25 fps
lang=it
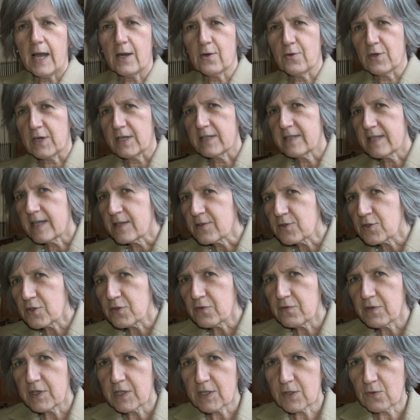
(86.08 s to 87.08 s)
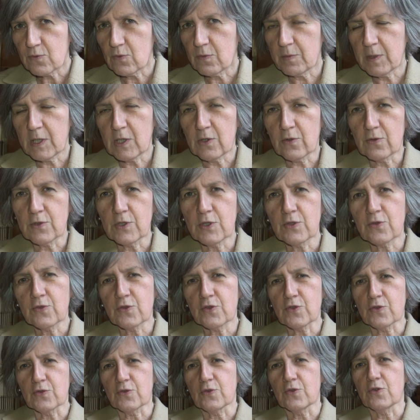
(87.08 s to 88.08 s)
Allora, intanto 22 milioni
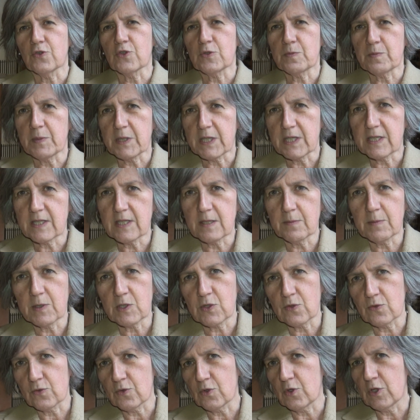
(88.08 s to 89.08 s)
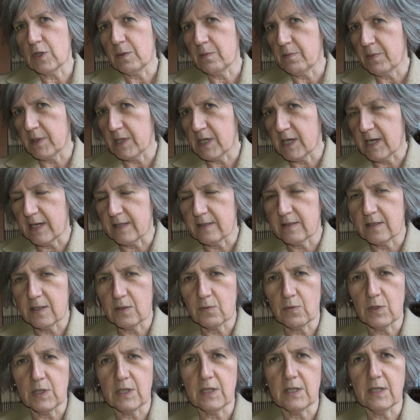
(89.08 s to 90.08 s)
non sono spesi ma sono
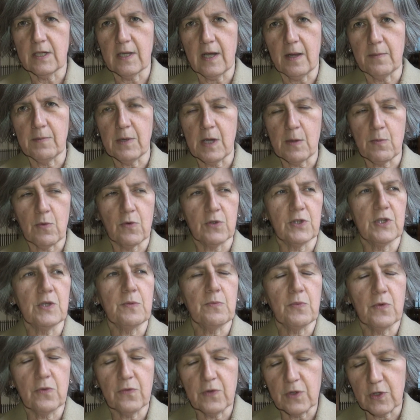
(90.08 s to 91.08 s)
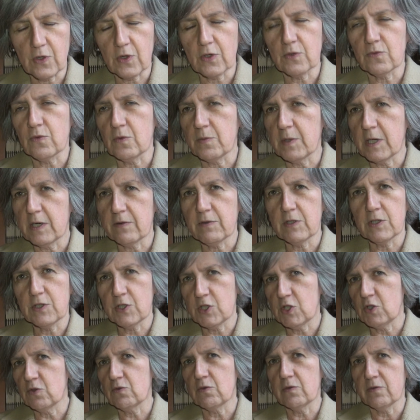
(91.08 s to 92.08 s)
impegnati, quindi abbiamo tempo fino al
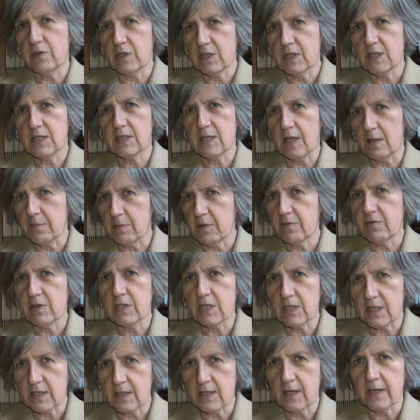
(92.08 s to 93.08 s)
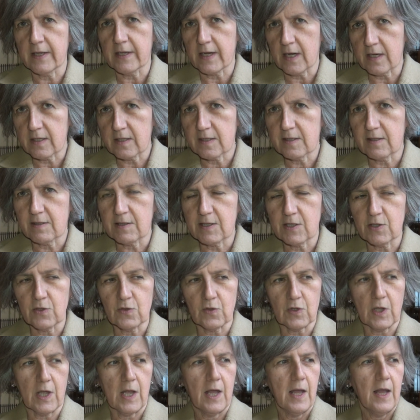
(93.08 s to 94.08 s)
2025-26 per vederne la
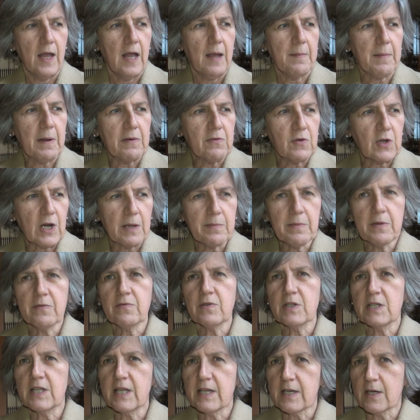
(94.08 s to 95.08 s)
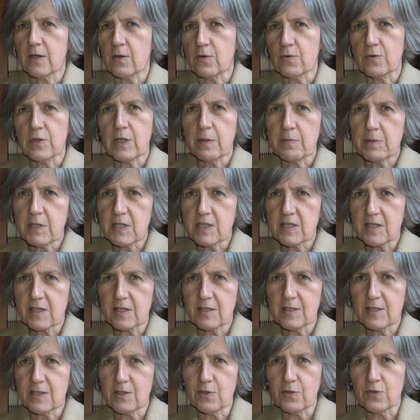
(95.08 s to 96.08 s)
realizzazione. Ma vorrei ben vedere con
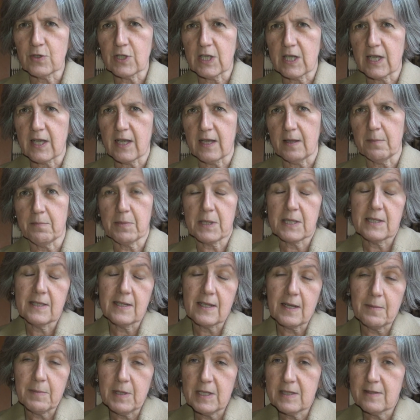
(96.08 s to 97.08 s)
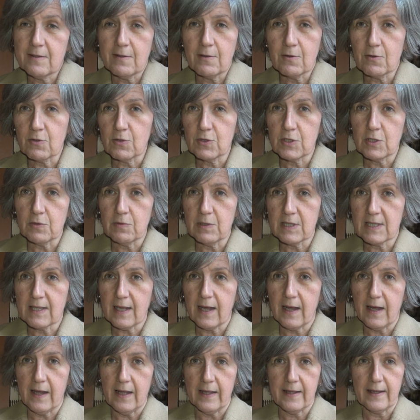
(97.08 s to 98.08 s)
un'amministrazione che praticamente in
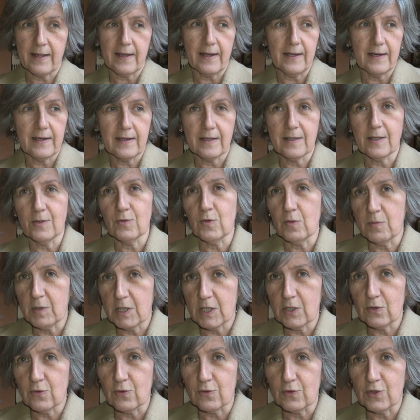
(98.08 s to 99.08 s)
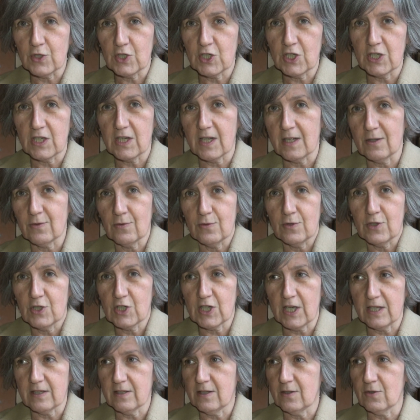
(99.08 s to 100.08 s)
continuità è in carica dal 2012 che in
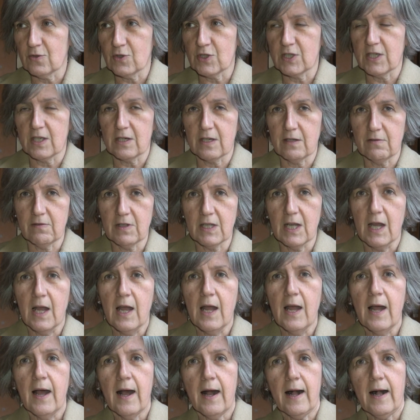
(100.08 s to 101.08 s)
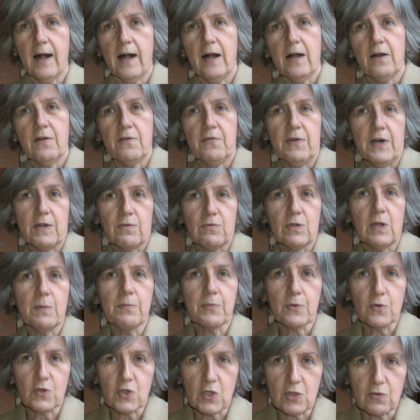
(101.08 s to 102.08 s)
12 anni non si arrivi a fare
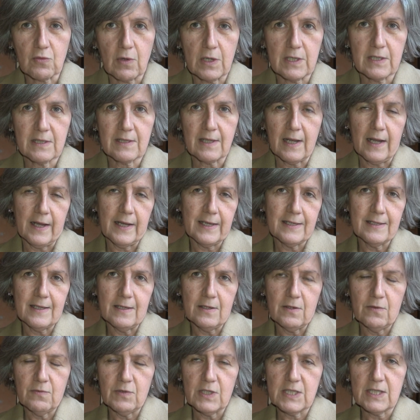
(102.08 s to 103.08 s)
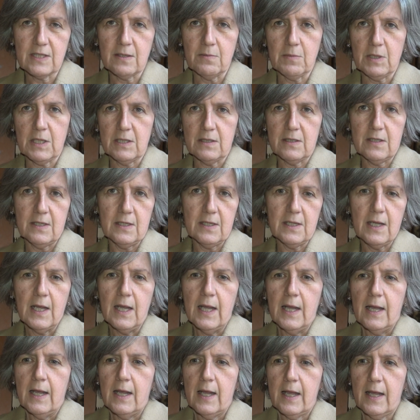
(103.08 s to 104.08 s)
una progettualità e degli investimenti
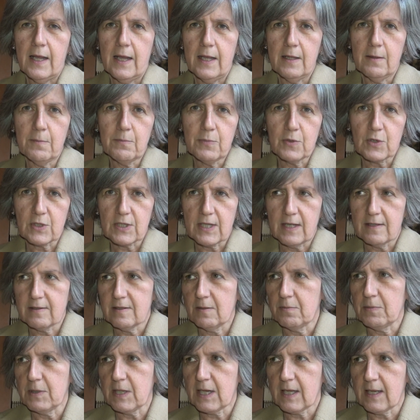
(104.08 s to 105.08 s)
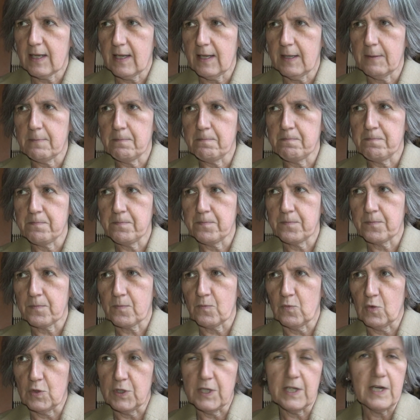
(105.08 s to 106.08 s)
eh, importanti perché
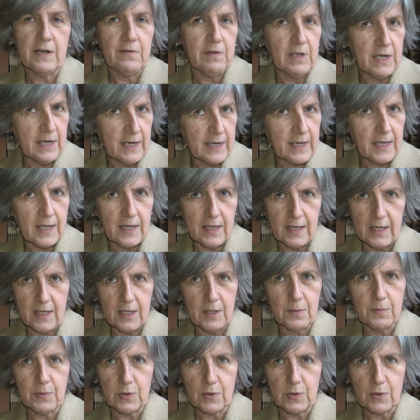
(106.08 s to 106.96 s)
mh, vuol dire avere anche i